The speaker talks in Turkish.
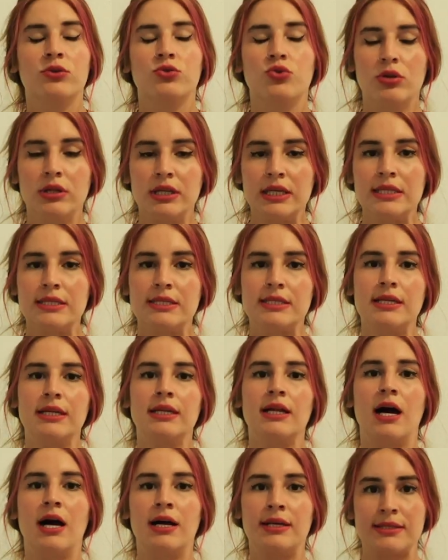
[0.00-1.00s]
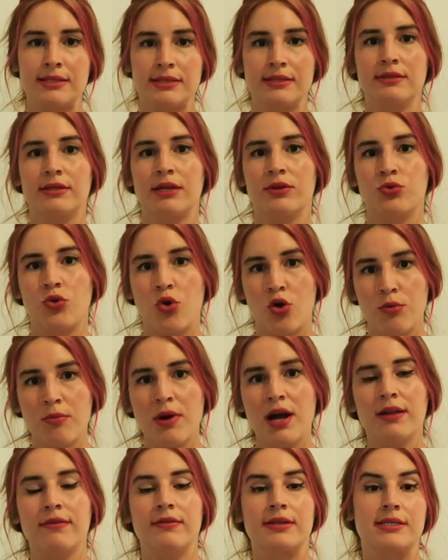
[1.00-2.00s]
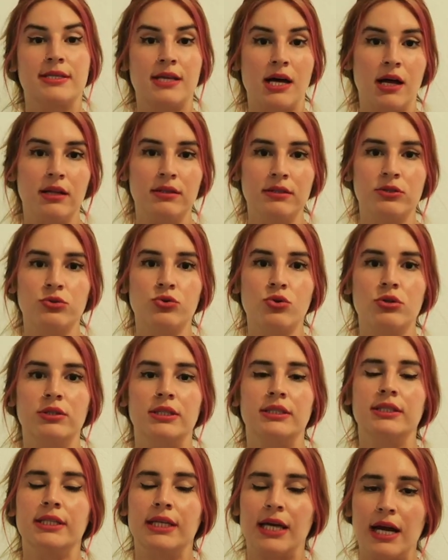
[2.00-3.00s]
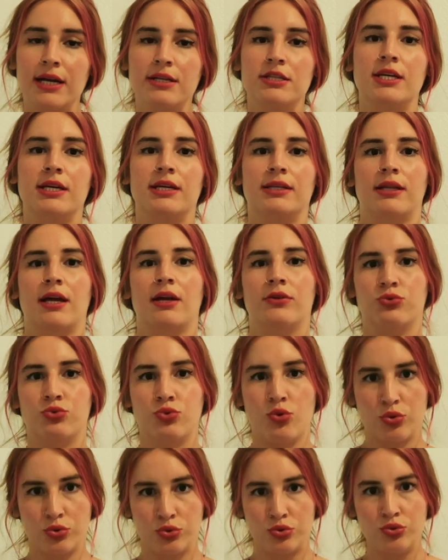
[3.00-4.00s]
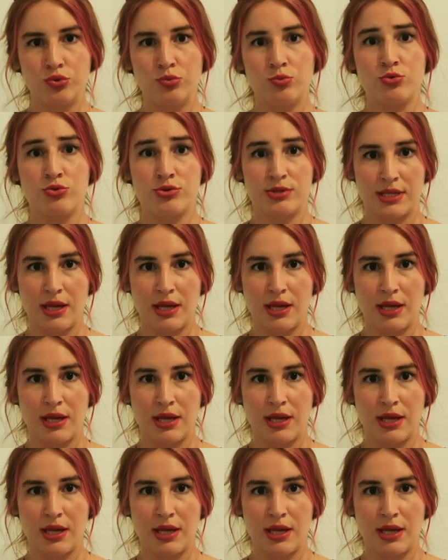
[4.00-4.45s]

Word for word: Dolayısıyla aslında normal ve sağlıklı olanı gerçekten doyduğumuz